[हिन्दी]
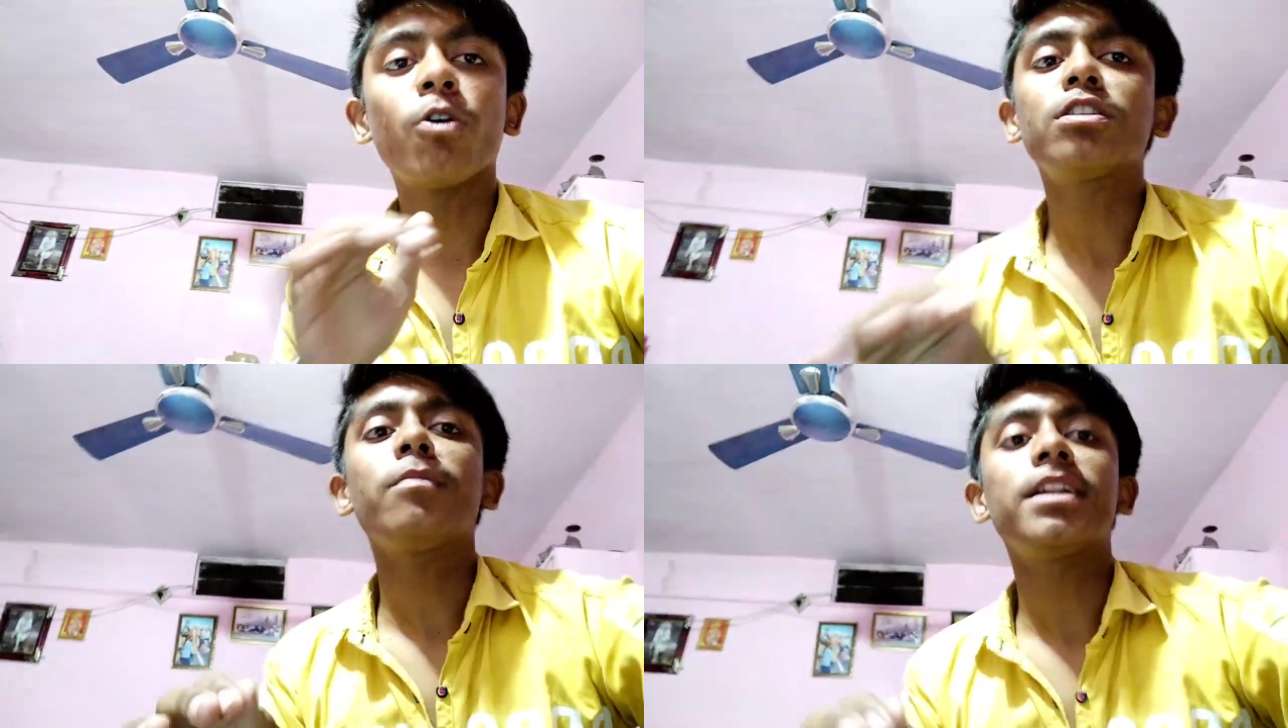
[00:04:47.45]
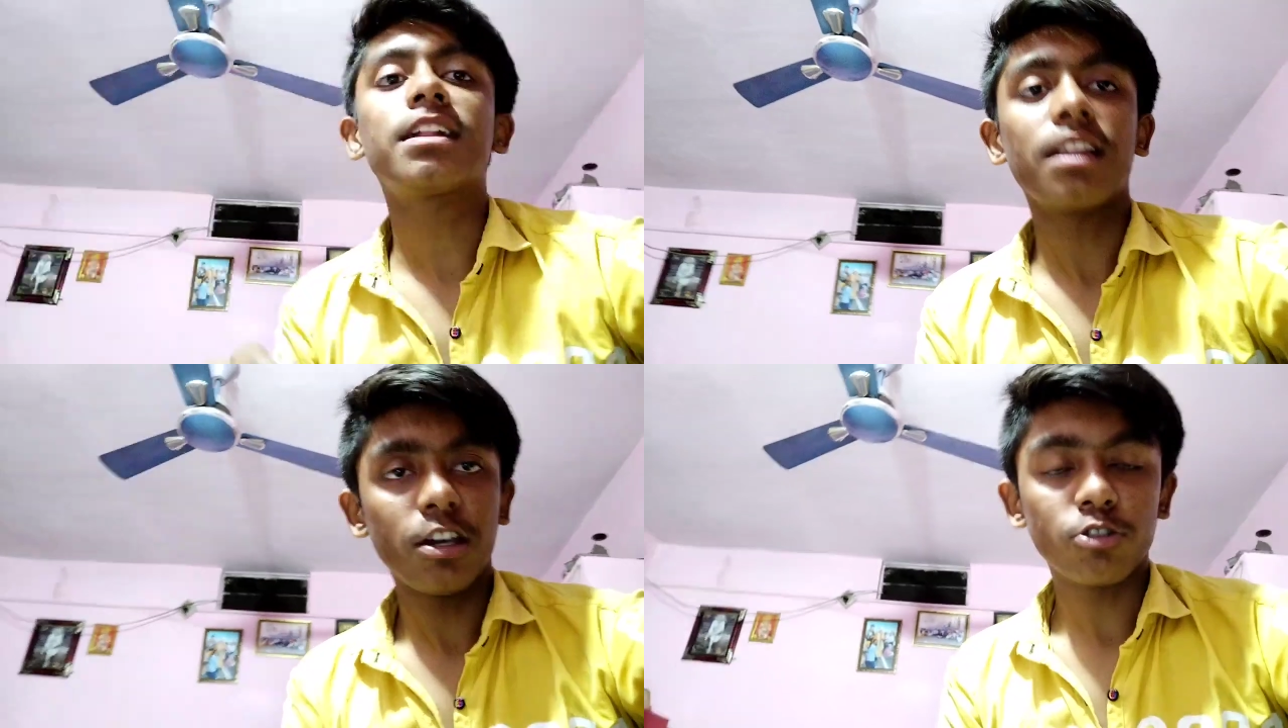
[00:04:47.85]
बहुत ही
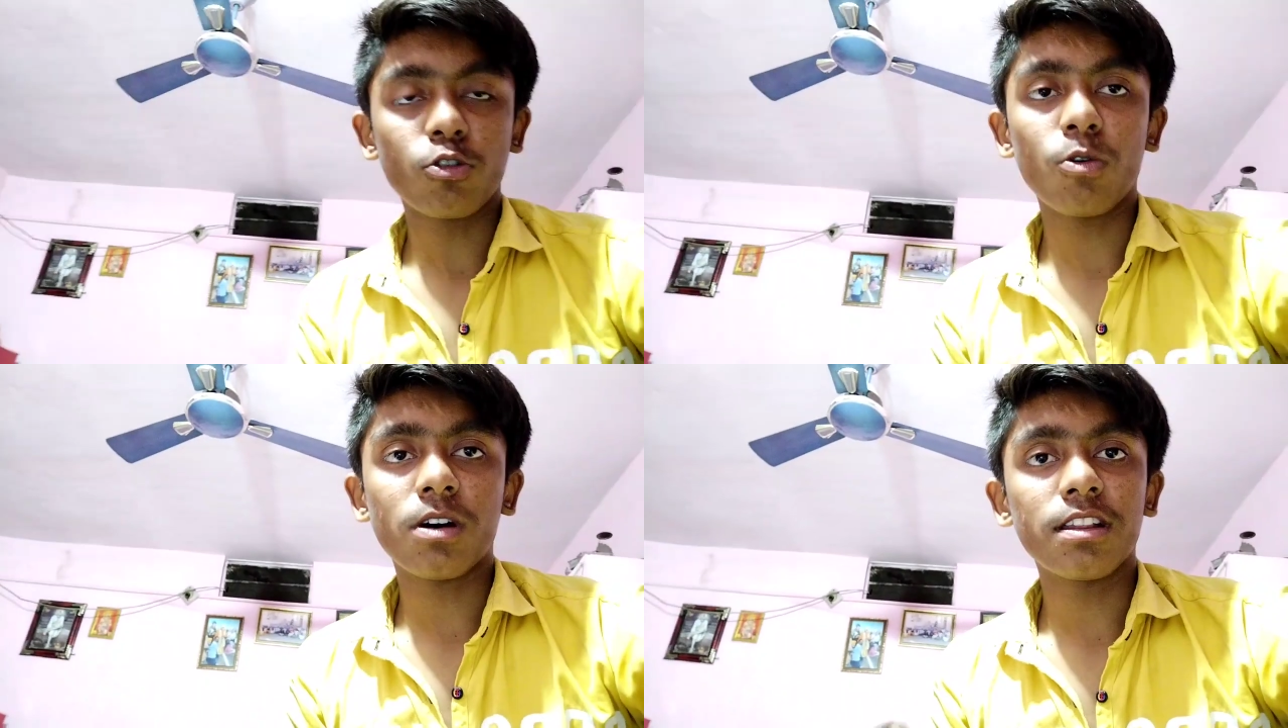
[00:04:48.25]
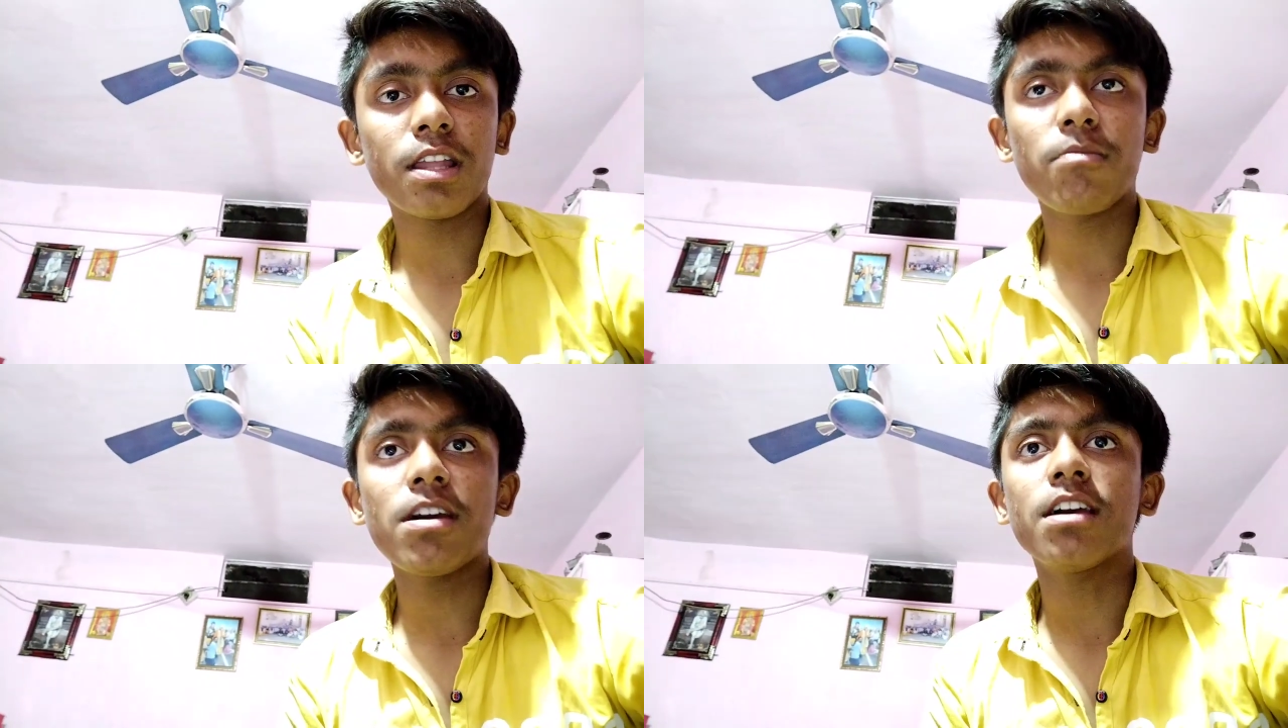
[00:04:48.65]
मेहनत लगी उसको
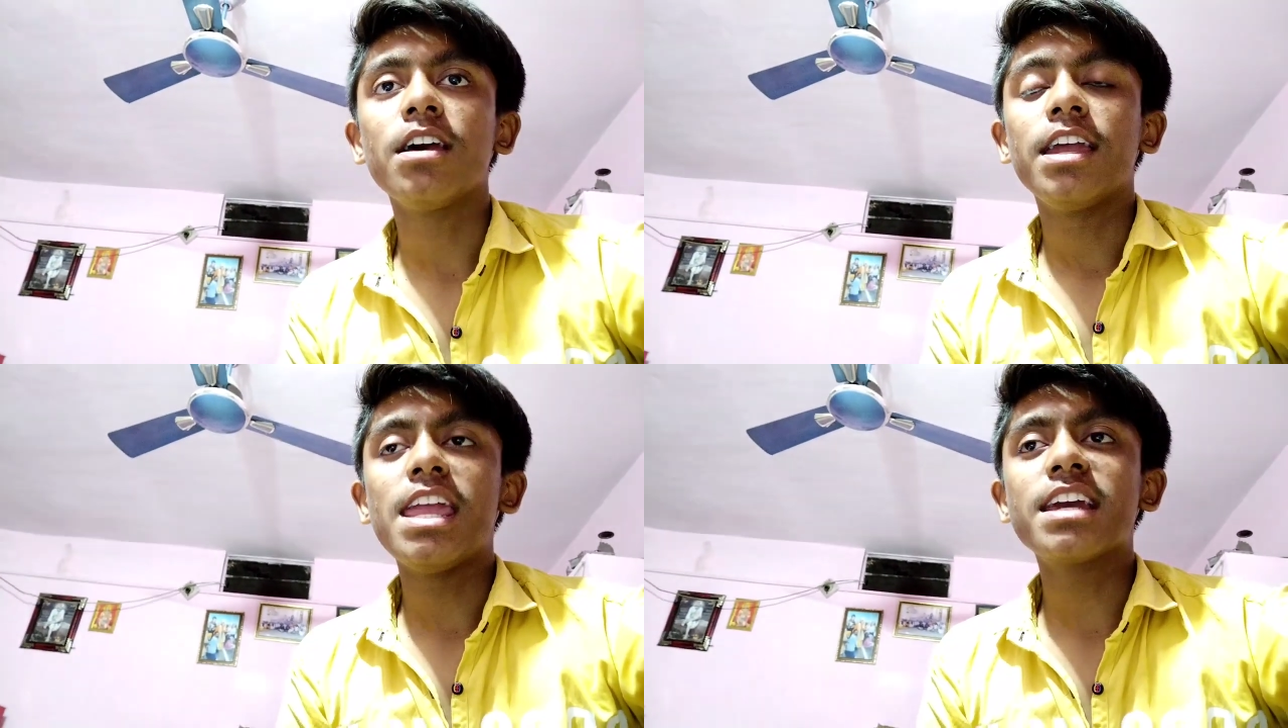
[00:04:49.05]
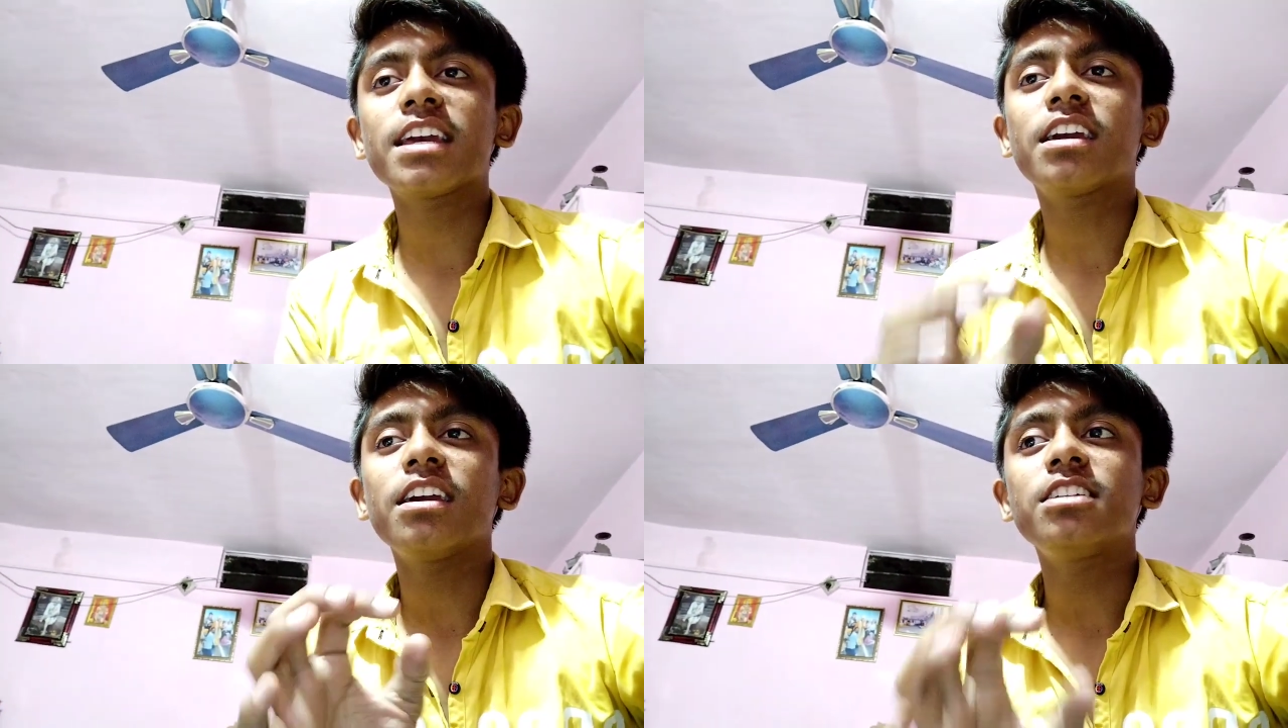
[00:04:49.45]
करने में एक एक